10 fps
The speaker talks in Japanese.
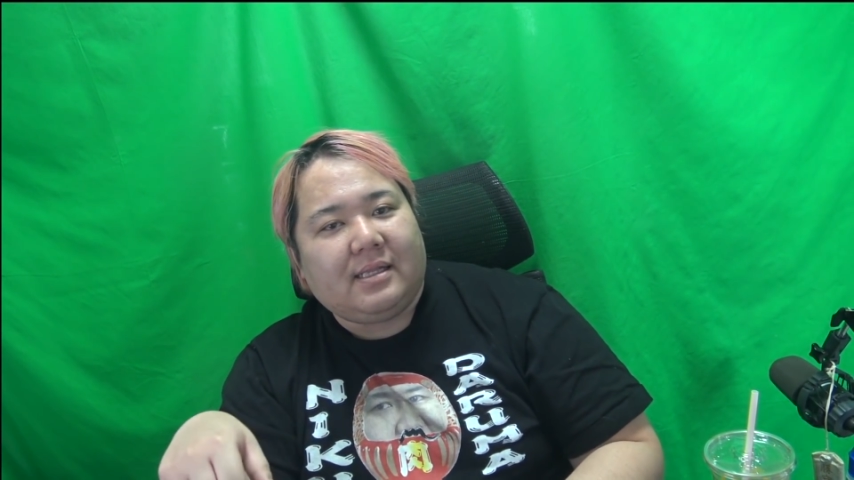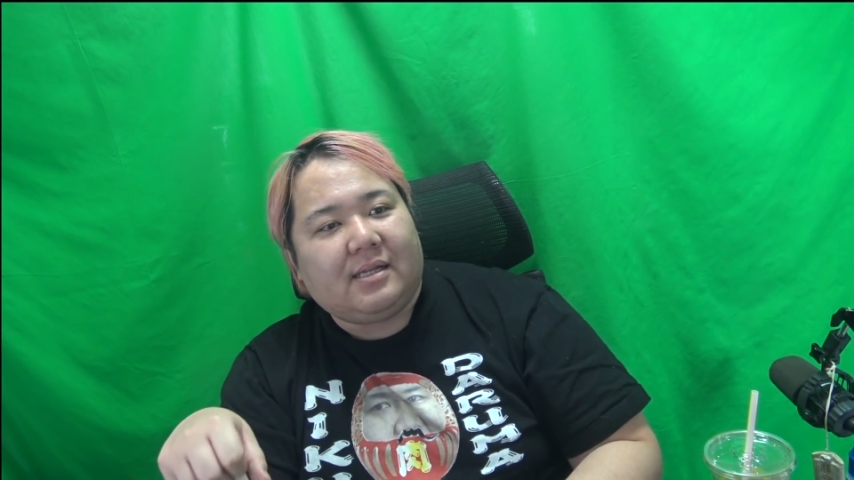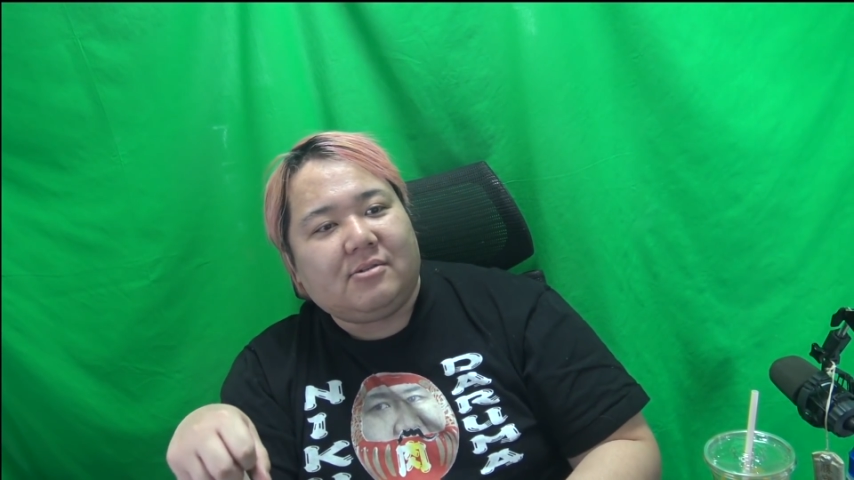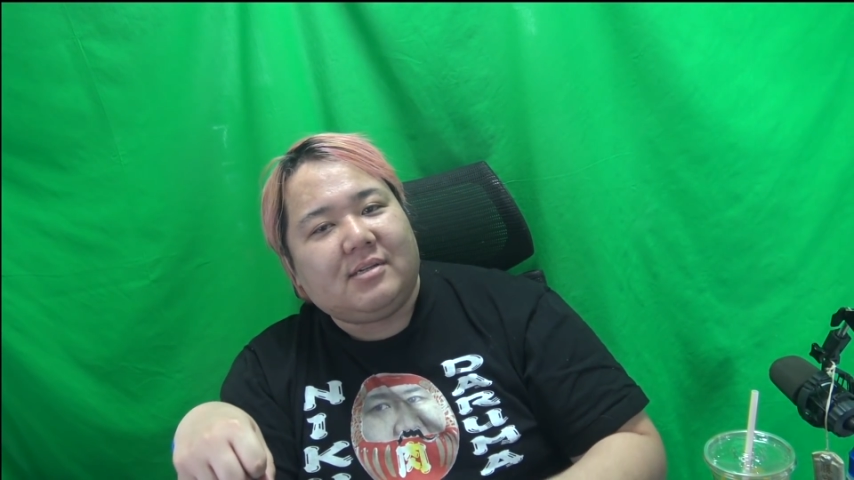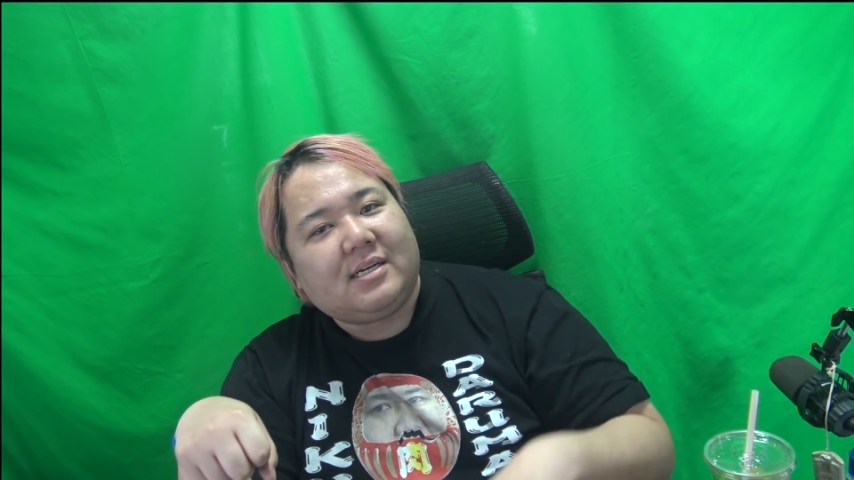な
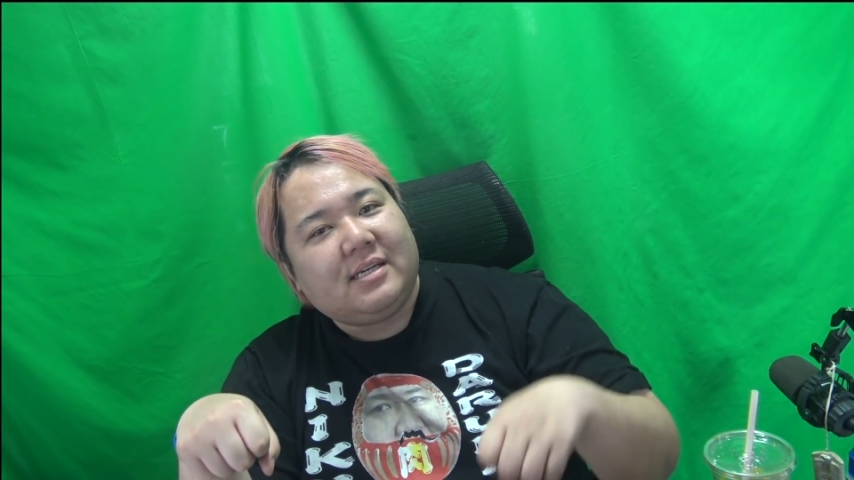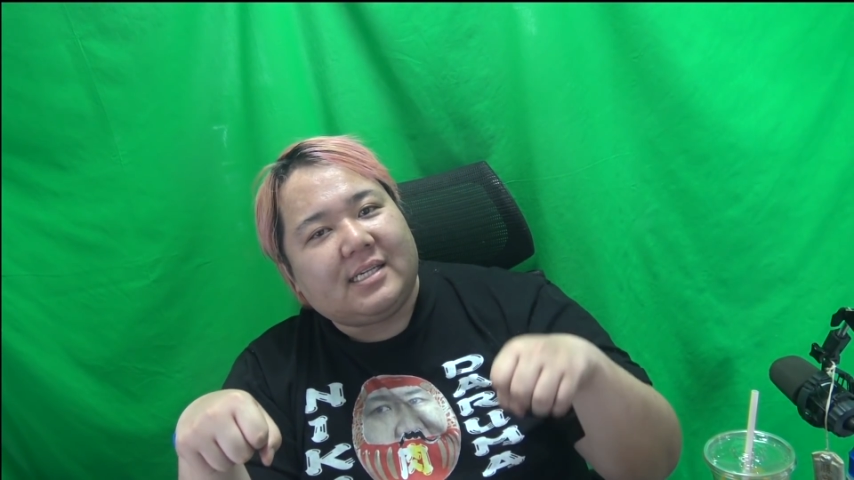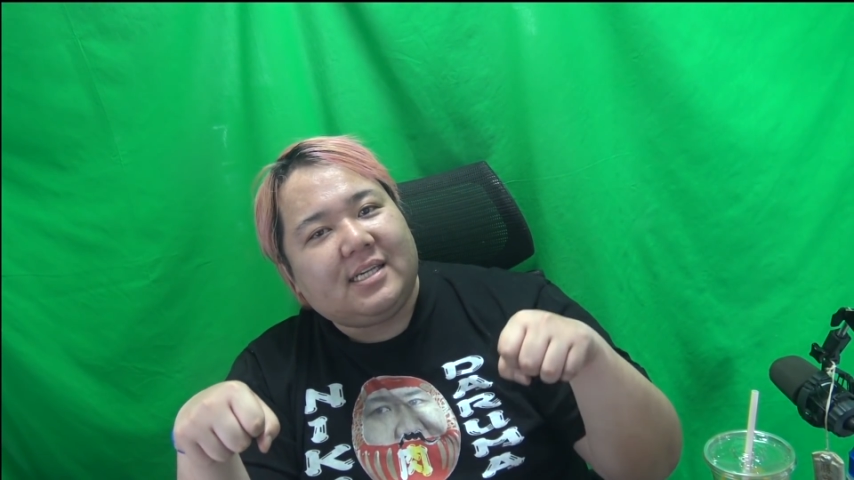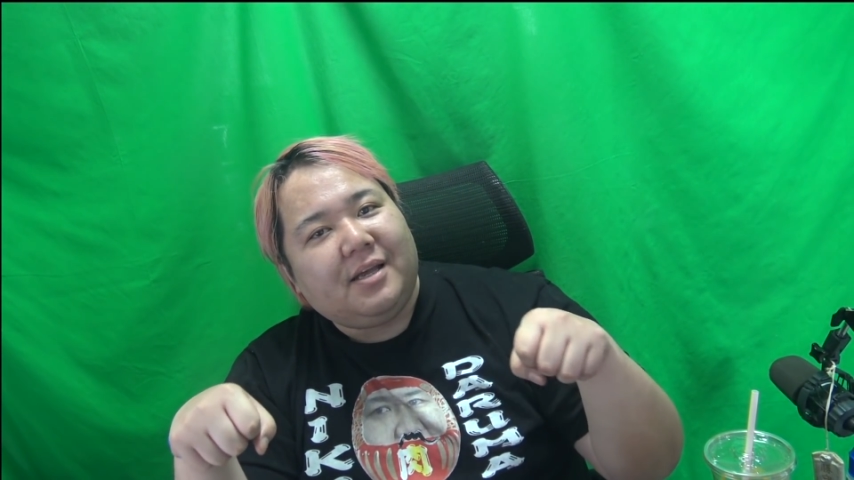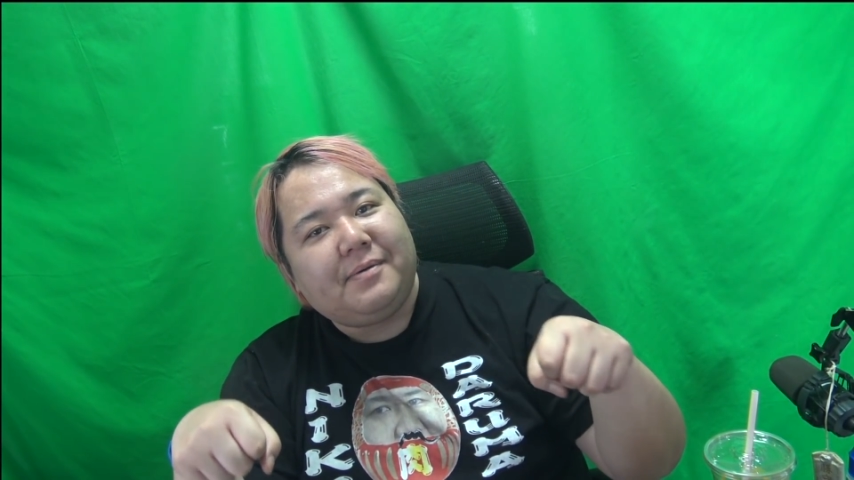んとなく
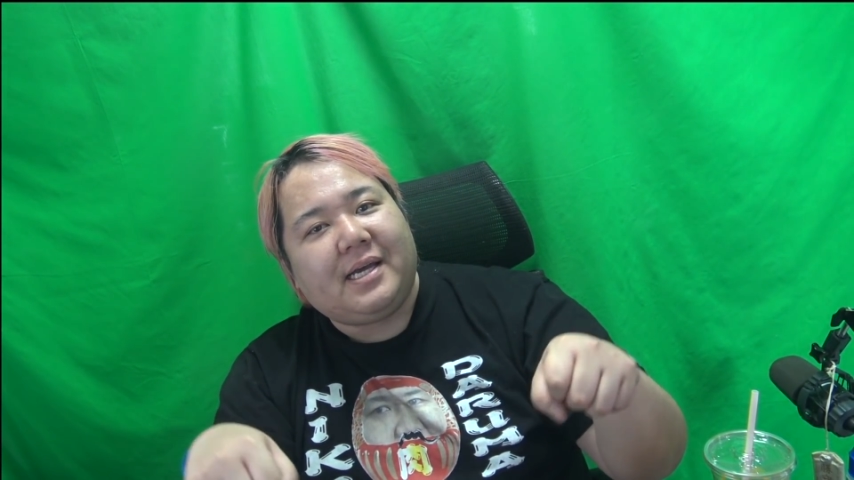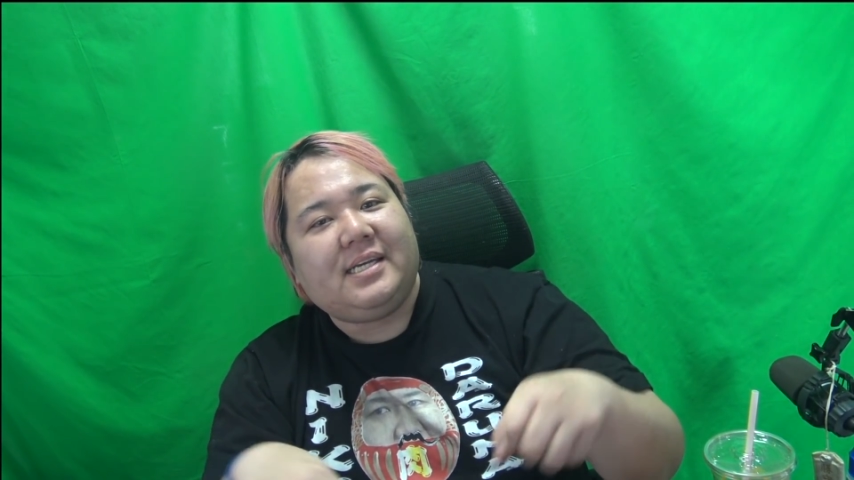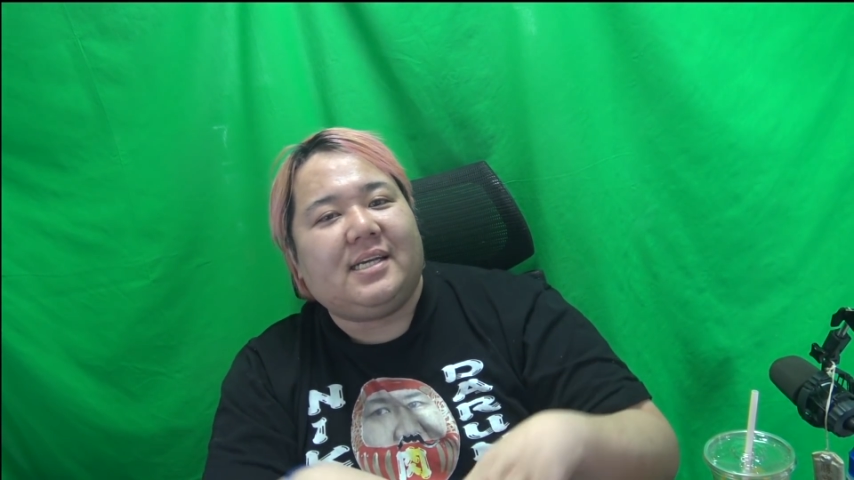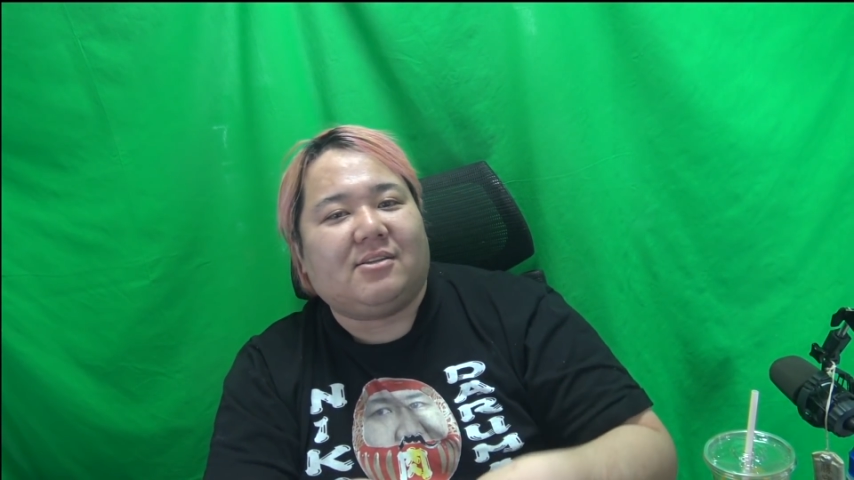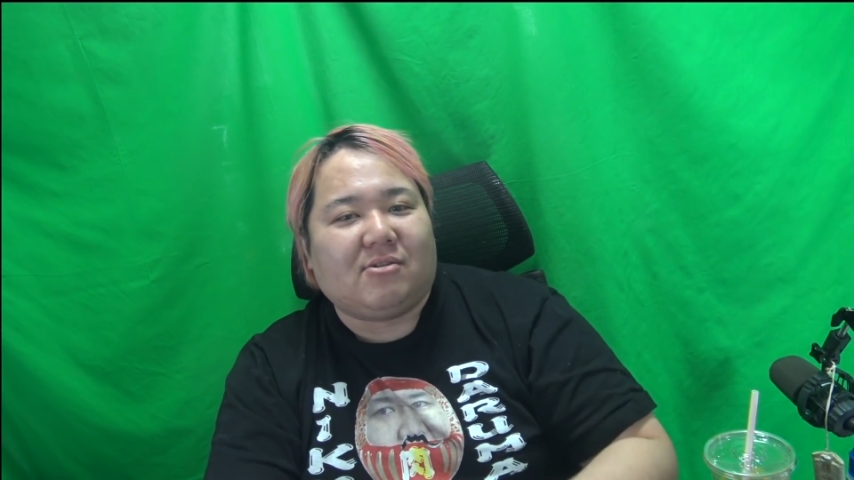痩せれば
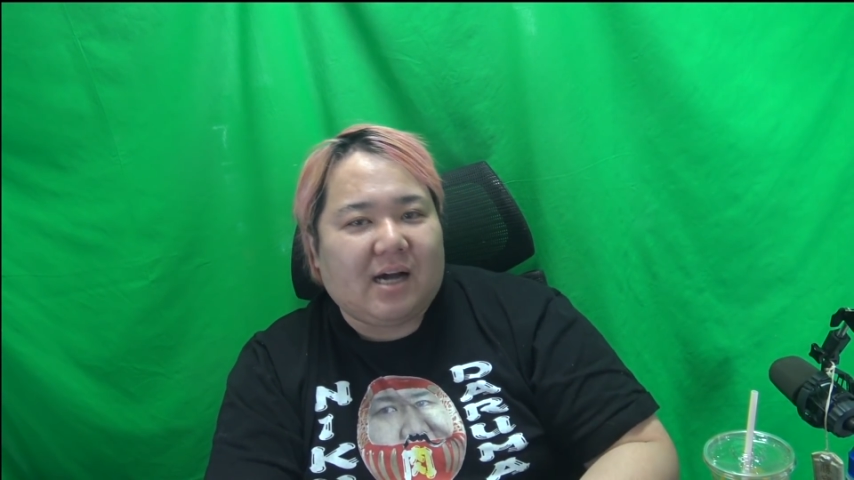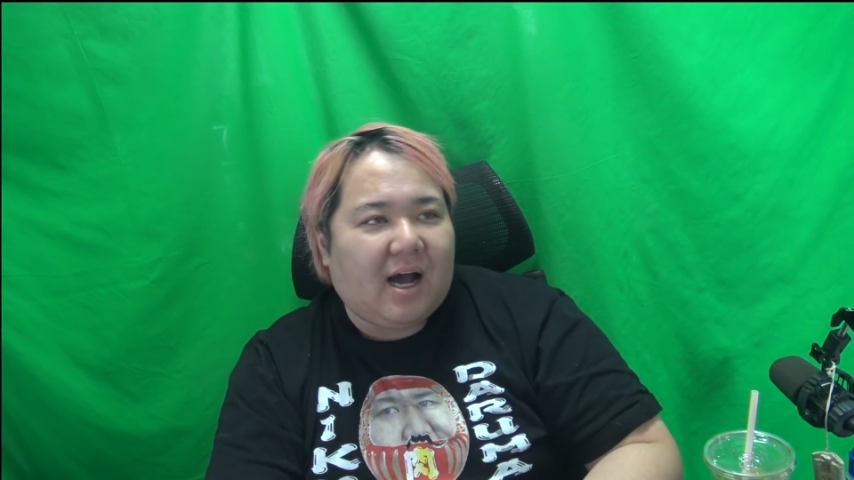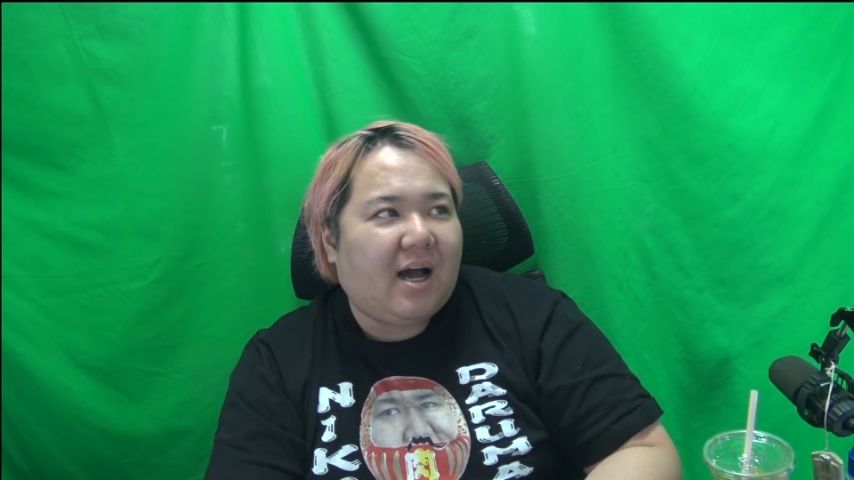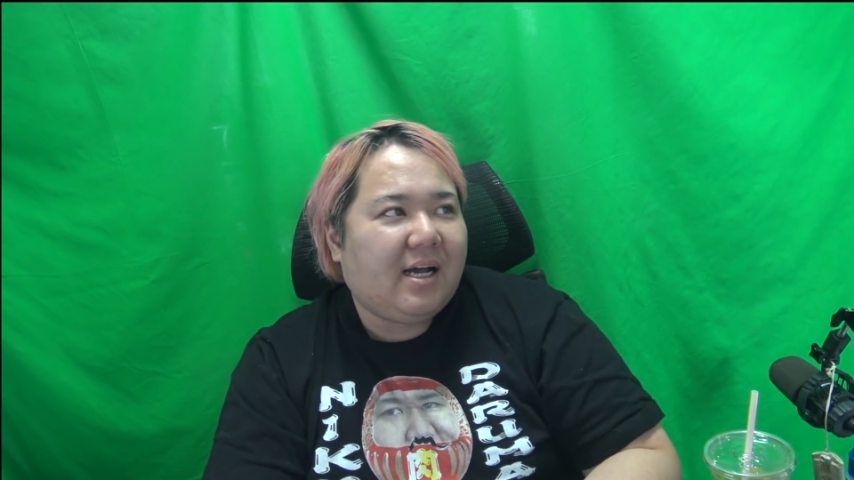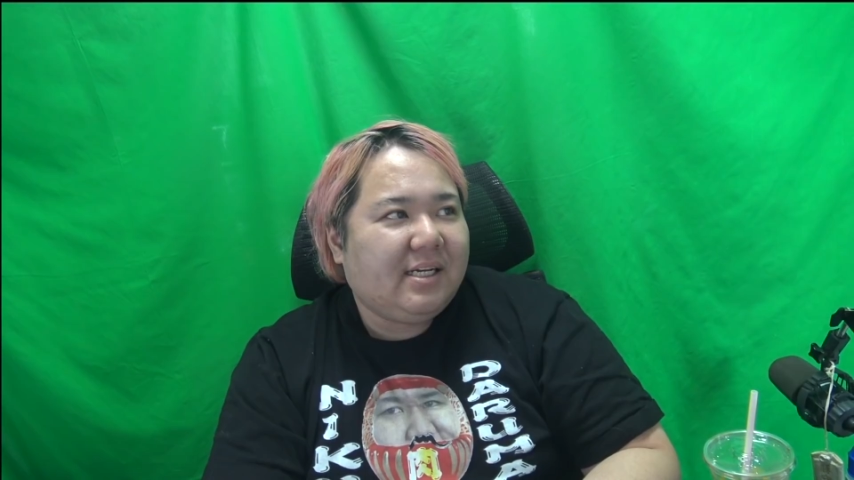いいなと
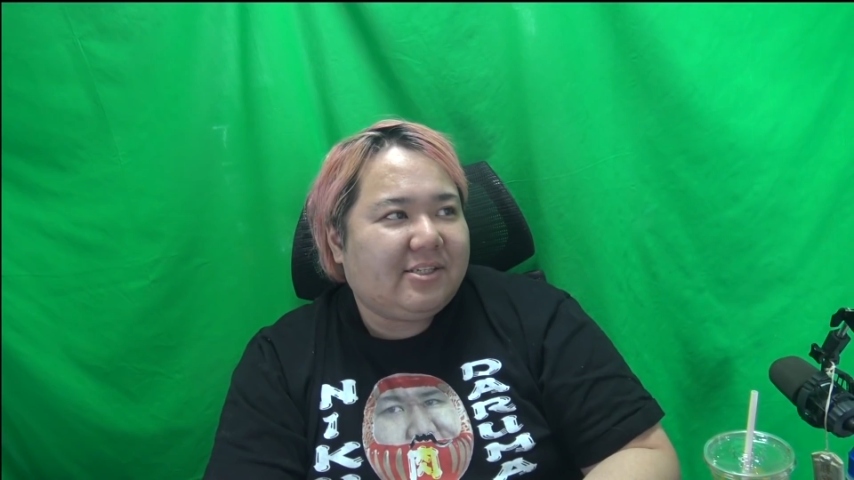か、